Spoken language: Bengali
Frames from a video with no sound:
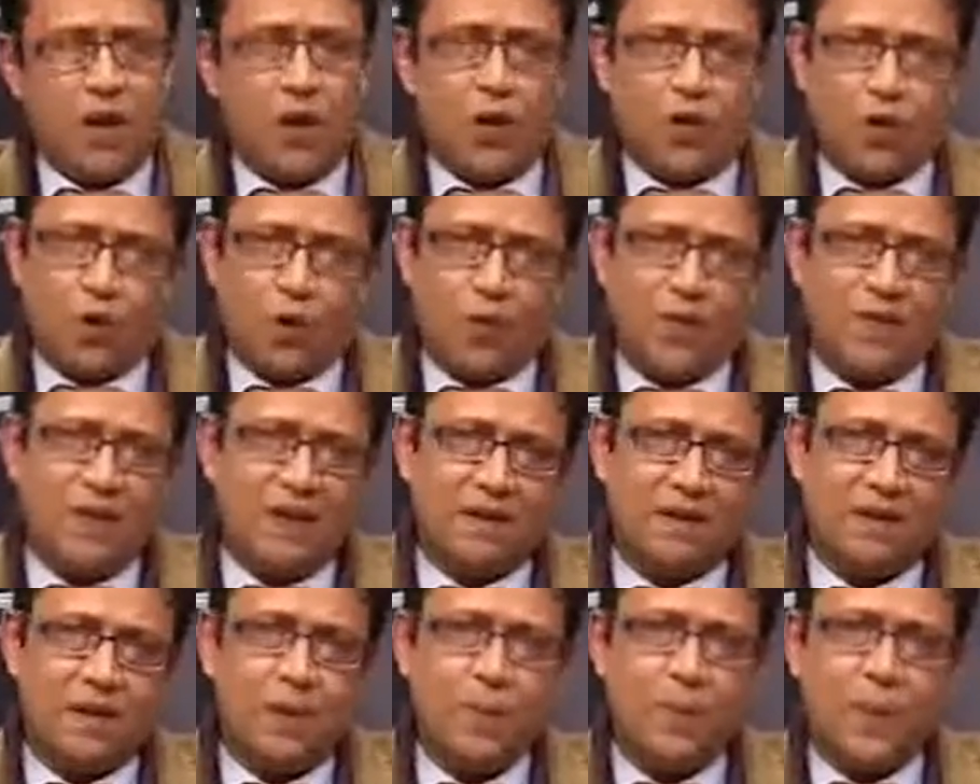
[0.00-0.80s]
তো
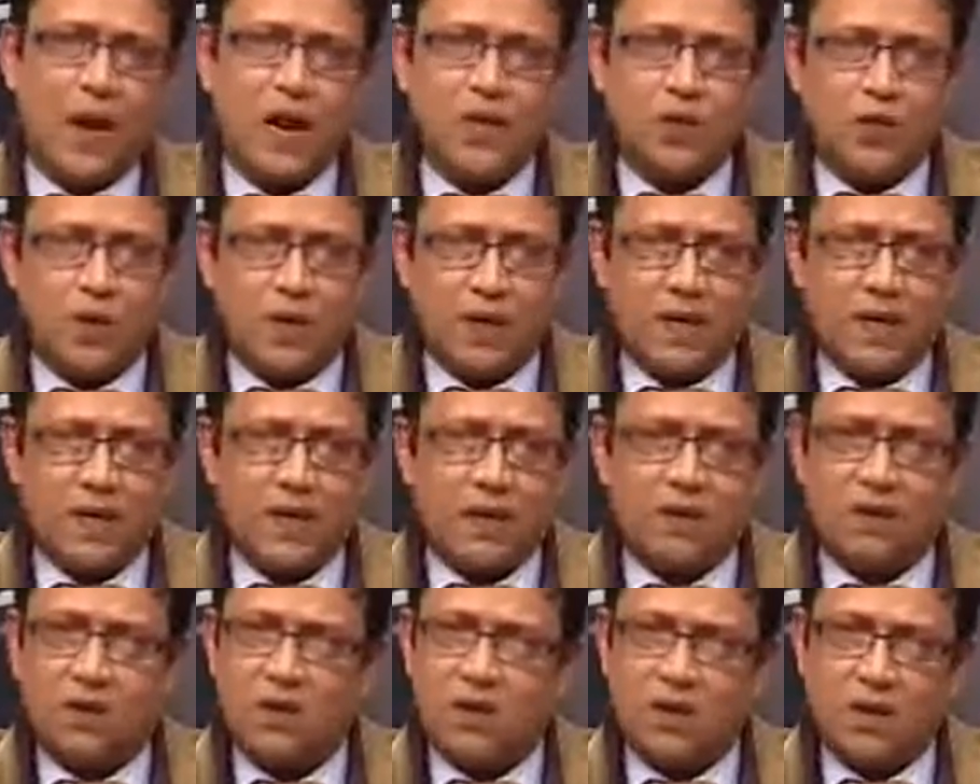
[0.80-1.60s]
অবভিয়াসলি বাইটুলেটের
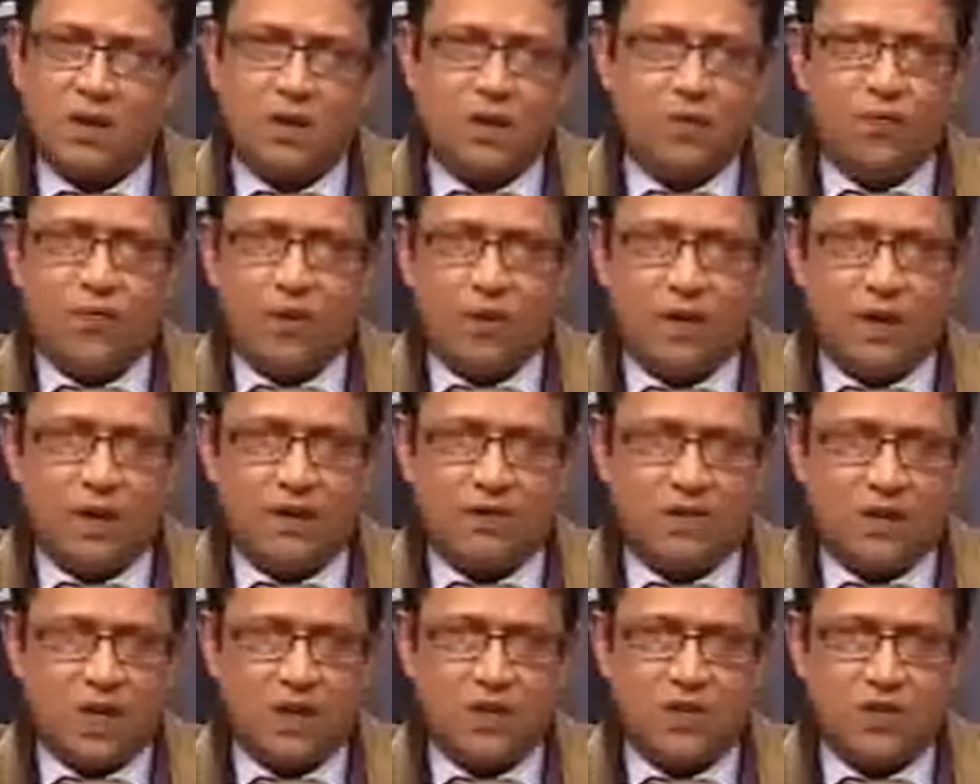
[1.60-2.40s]
ক্ষেত্রে ডিফারেন্ট
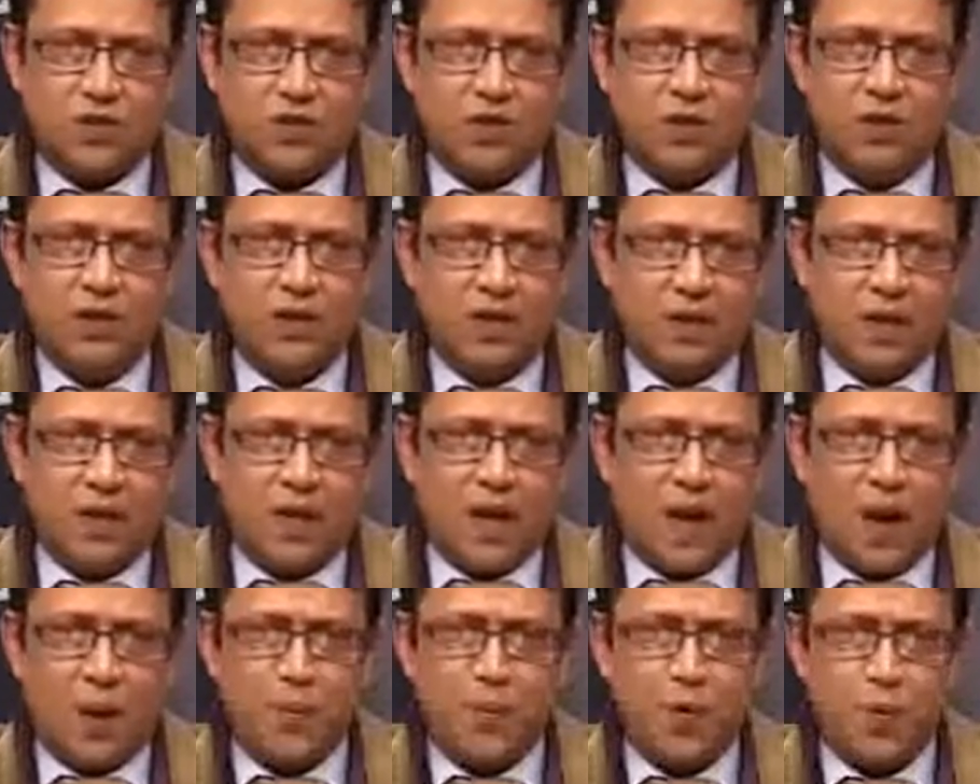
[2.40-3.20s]
স্ট্র্যাটেজি
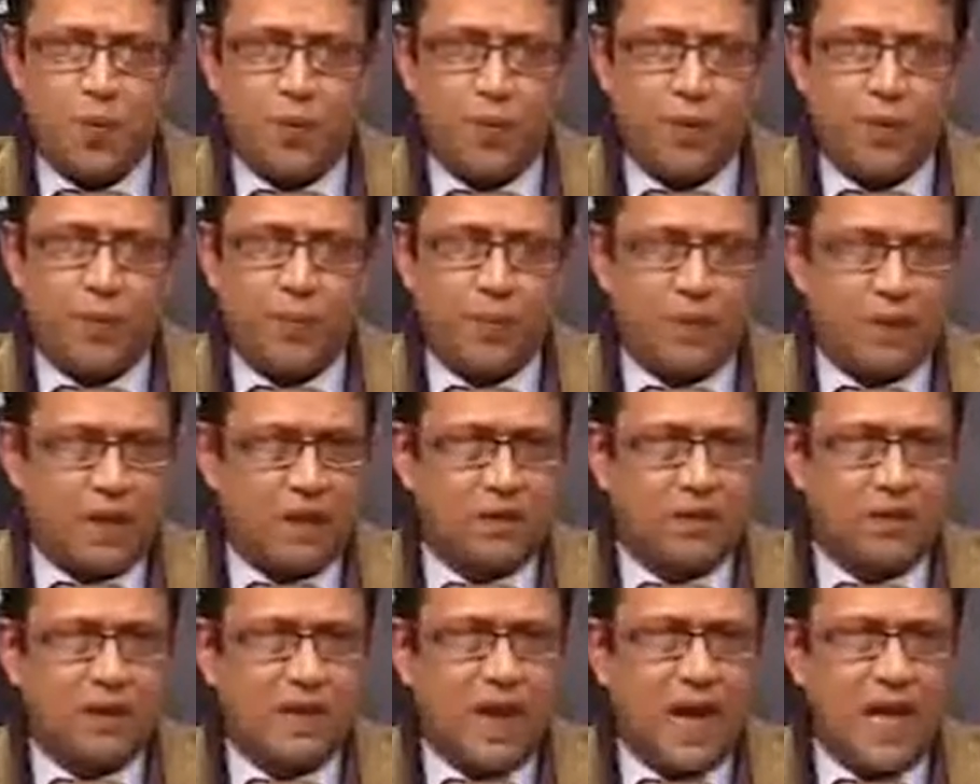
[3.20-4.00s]
আমি
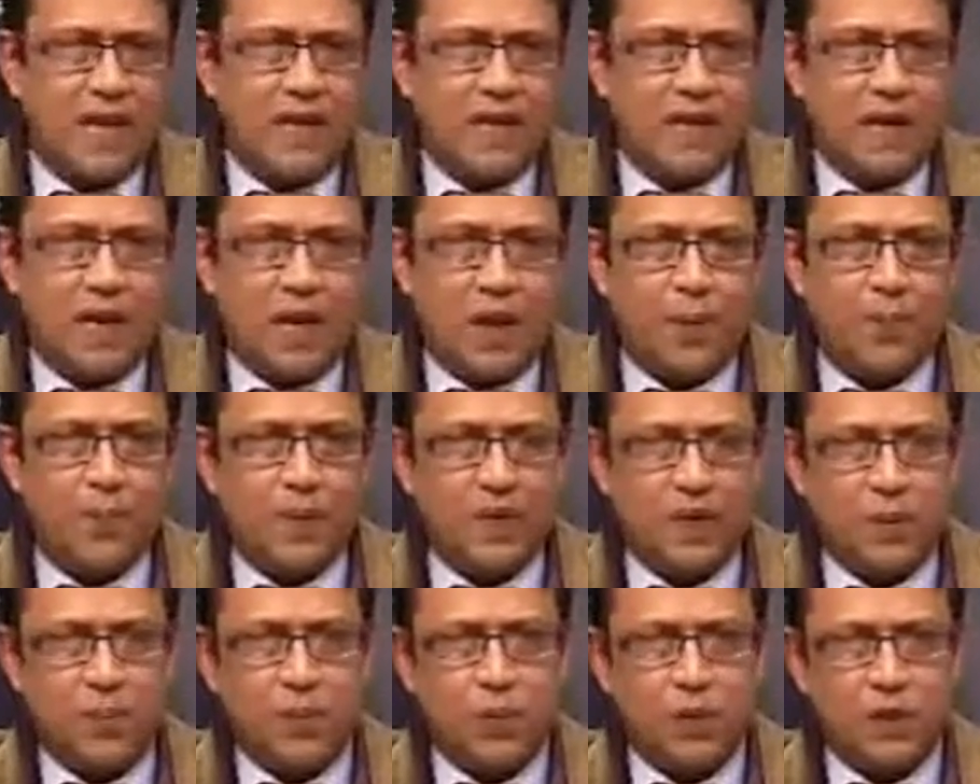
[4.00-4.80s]
ক্ষেত্রে নাই গেলাম বাট
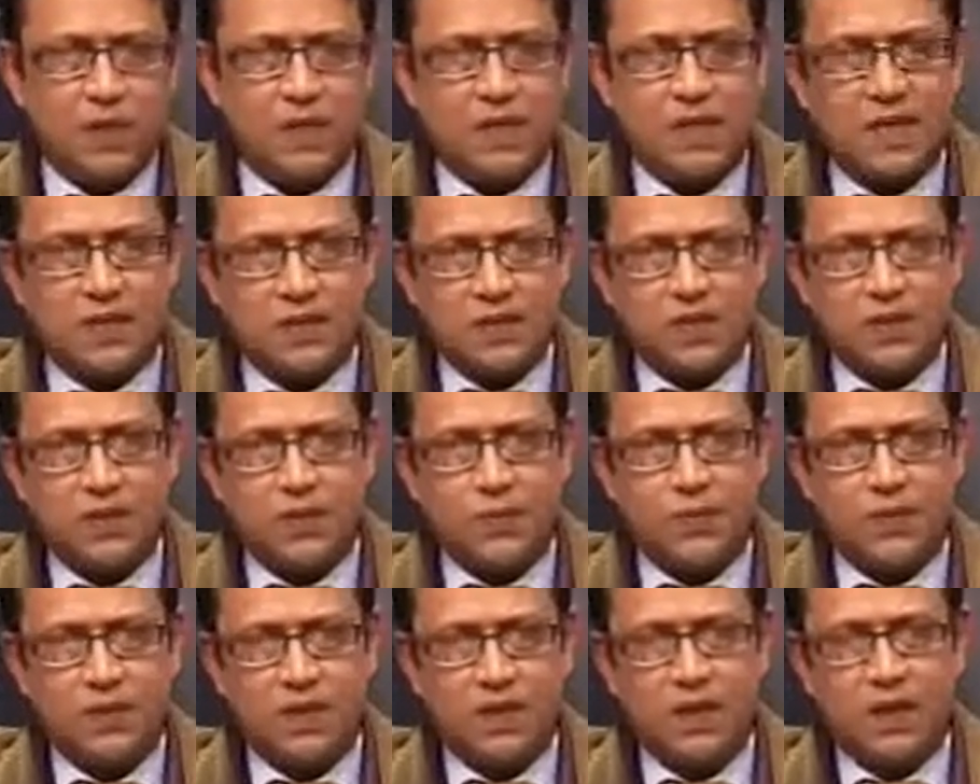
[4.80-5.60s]
আমি বলতে চাচ্ছি
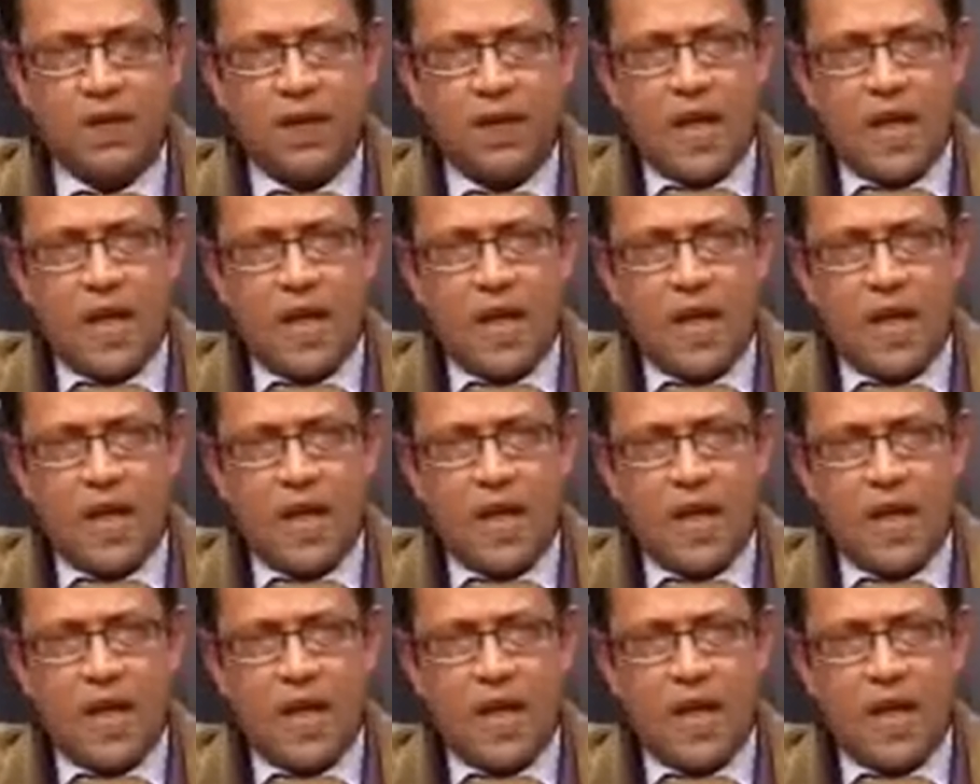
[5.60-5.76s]
যে